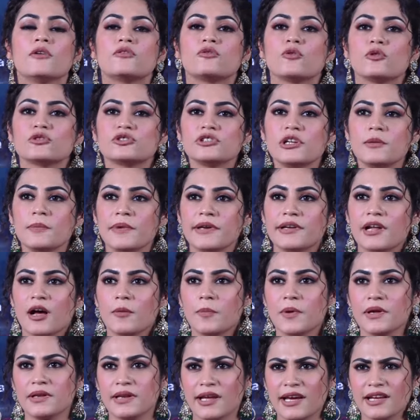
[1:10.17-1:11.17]
सोशल मीडिया
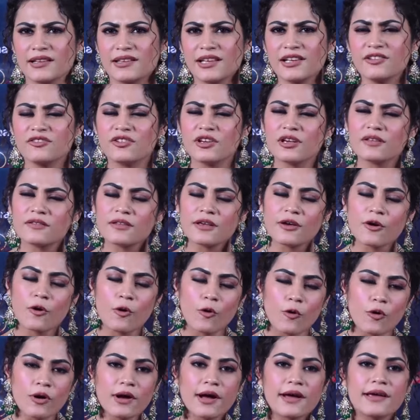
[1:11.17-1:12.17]
पे नहीं थे चीज़ें
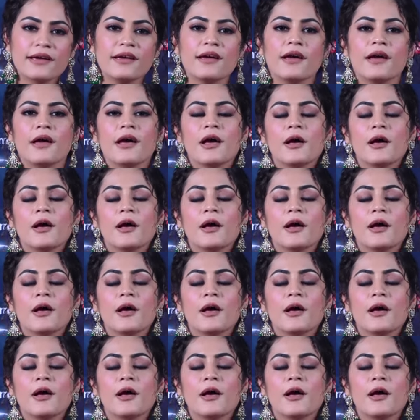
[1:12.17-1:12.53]
हो गई